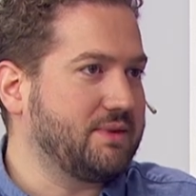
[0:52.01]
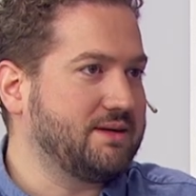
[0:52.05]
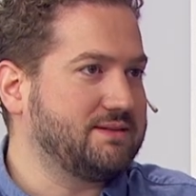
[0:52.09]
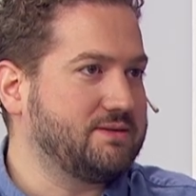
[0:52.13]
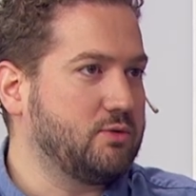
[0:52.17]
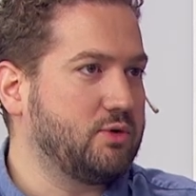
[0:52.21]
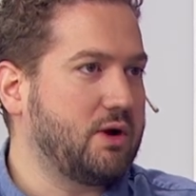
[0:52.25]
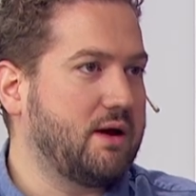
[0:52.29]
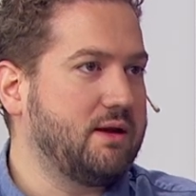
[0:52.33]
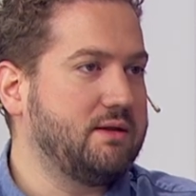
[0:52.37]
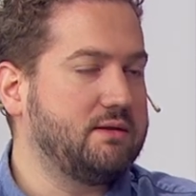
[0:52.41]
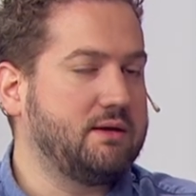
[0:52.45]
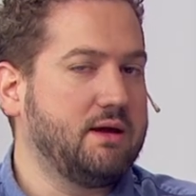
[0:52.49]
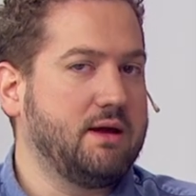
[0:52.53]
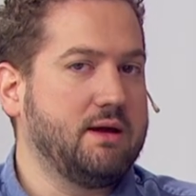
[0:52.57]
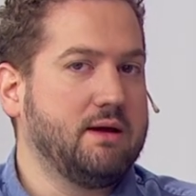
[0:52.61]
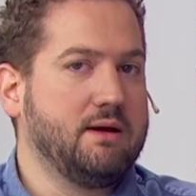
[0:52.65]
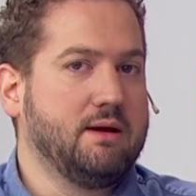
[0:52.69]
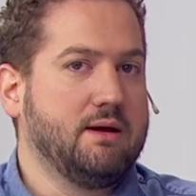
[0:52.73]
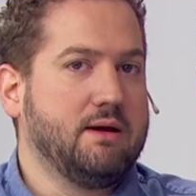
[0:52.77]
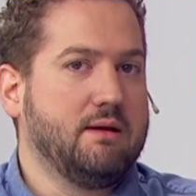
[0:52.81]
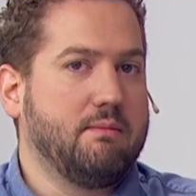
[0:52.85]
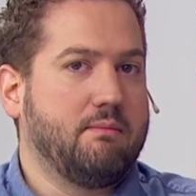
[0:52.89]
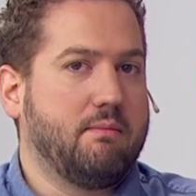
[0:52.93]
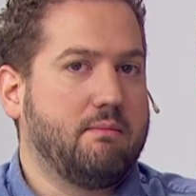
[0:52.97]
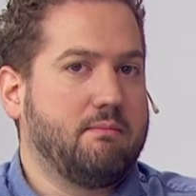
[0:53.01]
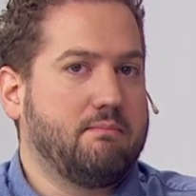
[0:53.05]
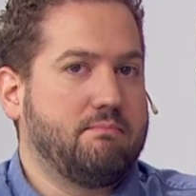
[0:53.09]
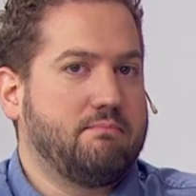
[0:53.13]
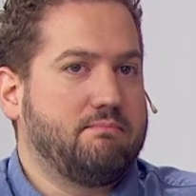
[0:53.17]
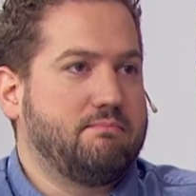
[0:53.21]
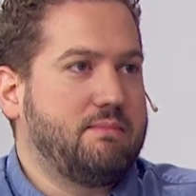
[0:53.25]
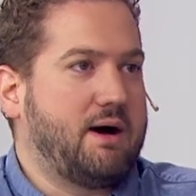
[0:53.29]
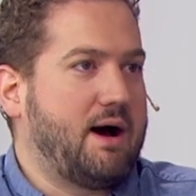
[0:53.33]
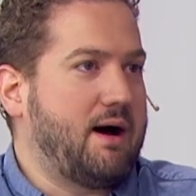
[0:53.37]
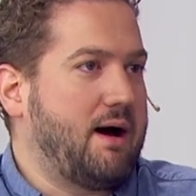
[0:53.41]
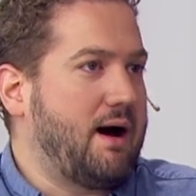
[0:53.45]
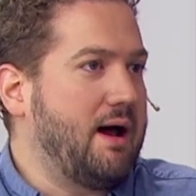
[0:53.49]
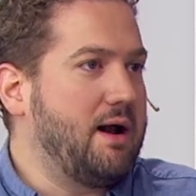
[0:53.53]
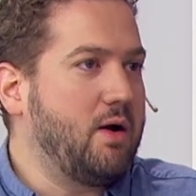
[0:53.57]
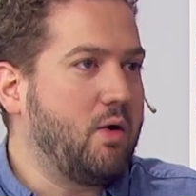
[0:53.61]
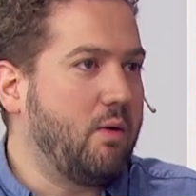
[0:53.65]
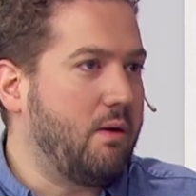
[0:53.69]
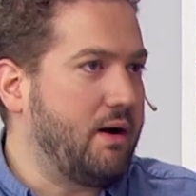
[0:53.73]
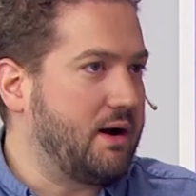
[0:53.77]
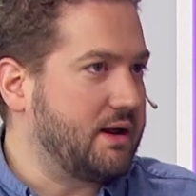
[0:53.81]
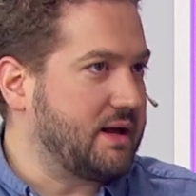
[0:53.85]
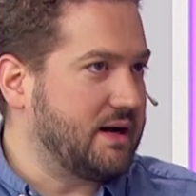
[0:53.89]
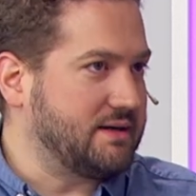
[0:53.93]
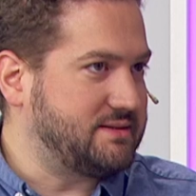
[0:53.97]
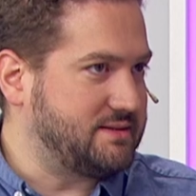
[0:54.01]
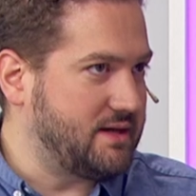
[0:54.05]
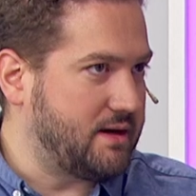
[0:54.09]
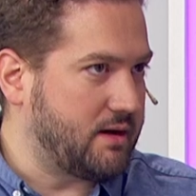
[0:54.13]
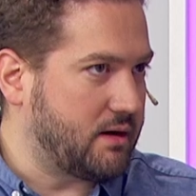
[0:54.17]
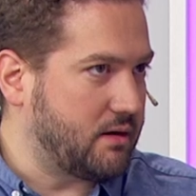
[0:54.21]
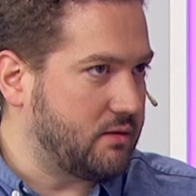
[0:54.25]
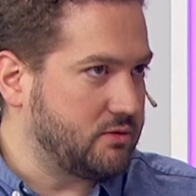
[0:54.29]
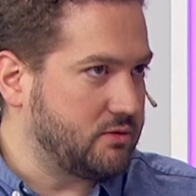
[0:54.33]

seguramente algo va que hacer.